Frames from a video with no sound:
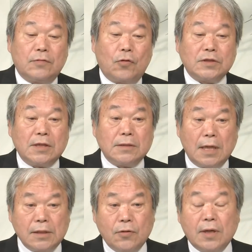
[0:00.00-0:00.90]
こちら
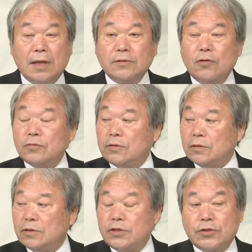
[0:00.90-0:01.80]
サイドから動
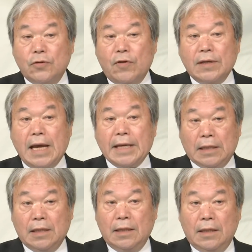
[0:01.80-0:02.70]
く必要はない
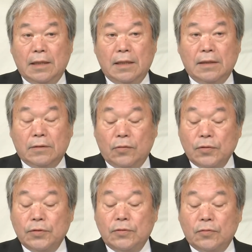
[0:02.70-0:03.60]

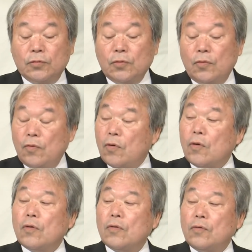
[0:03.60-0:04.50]
ということ
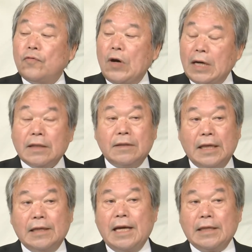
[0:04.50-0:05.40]
を分かっ
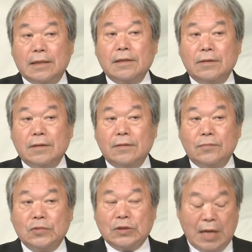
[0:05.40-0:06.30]
ていない
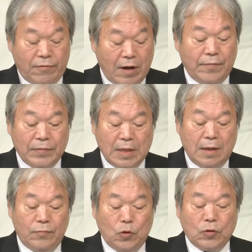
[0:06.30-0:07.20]
ムンさんは
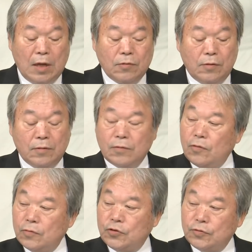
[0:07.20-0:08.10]
もうあの
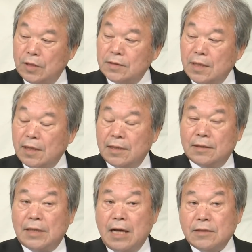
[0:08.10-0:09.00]
この終戦宣言に
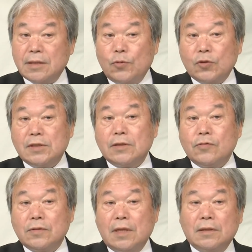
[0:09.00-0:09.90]
関しても北
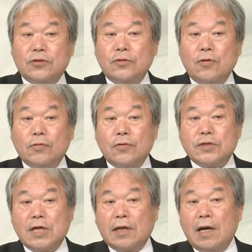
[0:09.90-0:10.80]
朝鮮中国
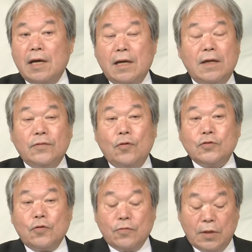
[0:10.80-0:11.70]
ロシアが
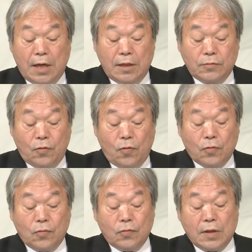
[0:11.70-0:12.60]
望んでいる方
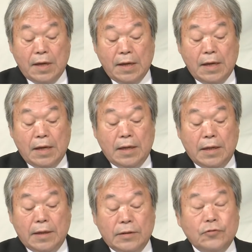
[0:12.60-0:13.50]
向で、
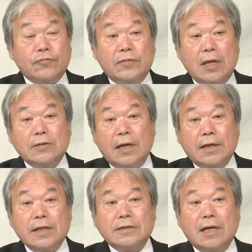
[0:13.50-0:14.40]
えー、言ってるだ
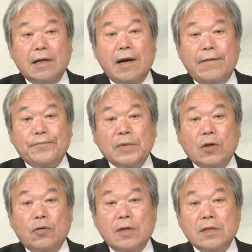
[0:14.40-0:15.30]
けですから
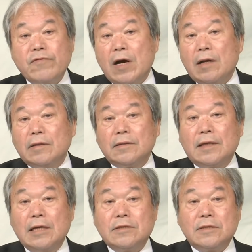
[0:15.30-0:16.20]
これには
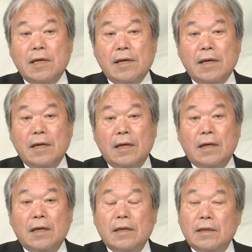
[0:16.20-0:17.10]
決して、
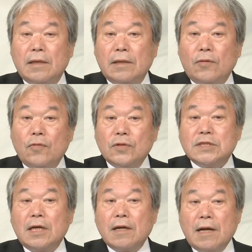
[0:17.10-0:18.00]
えー、応
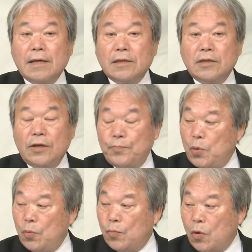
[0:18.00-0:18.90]
じられない日
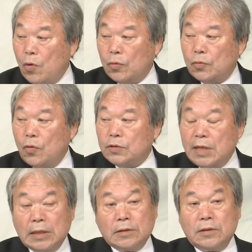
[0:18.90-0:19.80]
本も当
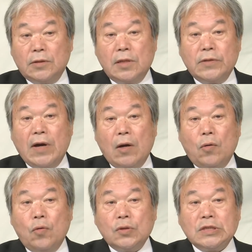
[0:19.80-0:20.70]
然それには
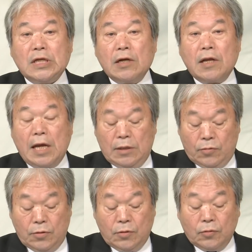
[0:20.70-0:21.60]
応じられない
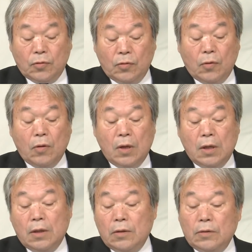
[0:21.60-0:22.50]
ということを
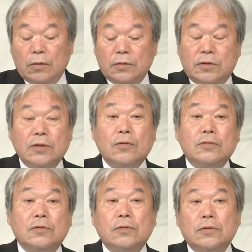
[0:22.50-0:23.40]
強
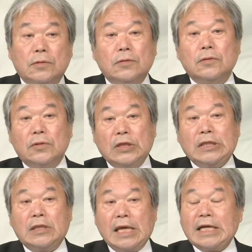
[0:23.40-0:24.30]
く言っ
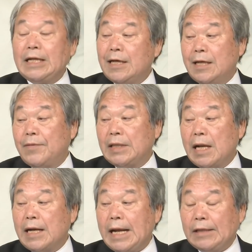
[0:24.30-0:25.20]
ていかなければ
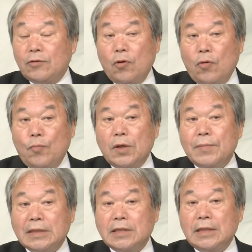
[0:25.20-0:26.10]
ならないと思い
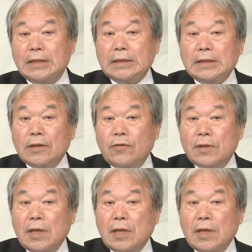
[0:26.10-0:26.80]
ます。これに